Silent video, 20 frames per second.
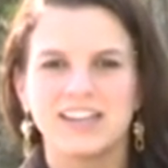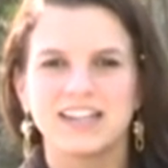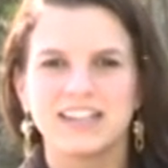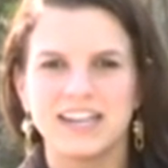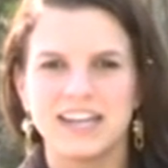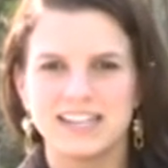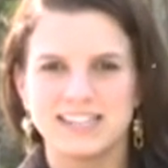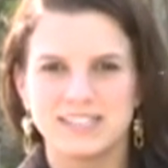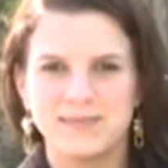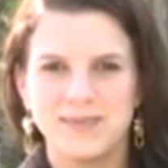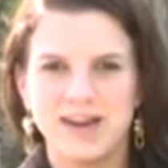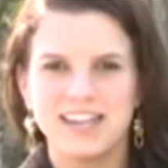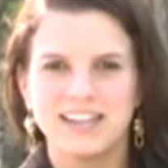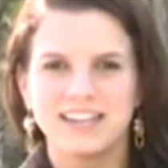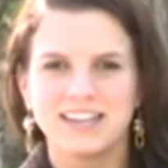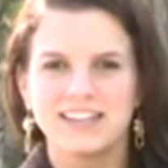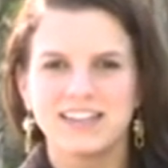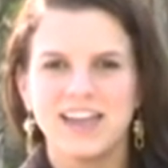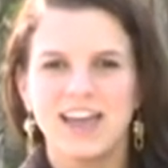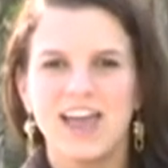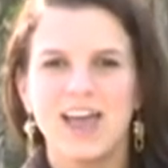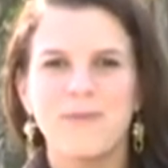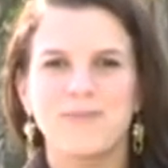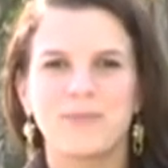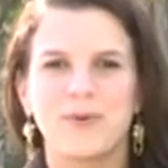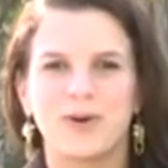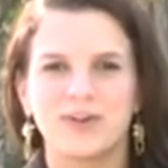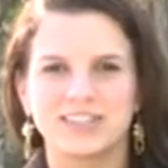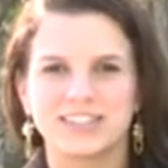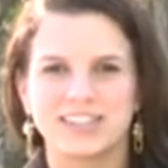Grace Marim,
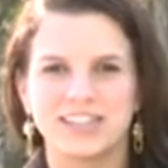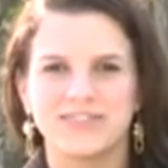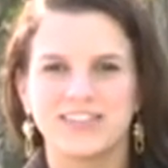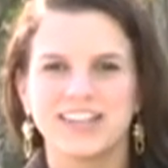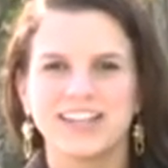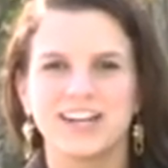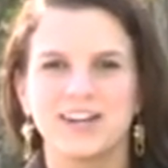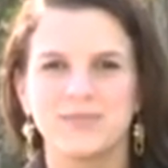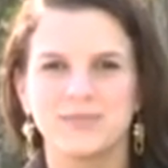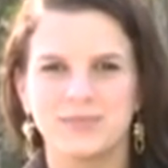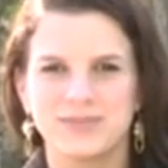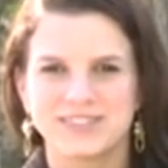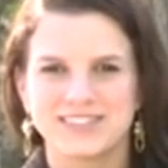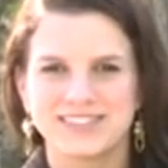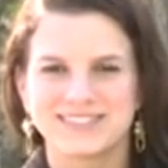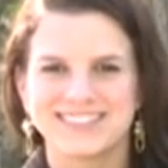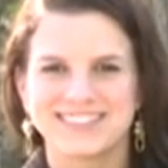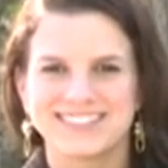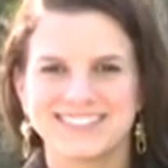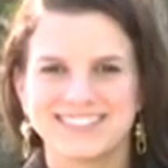repórter TV Campos.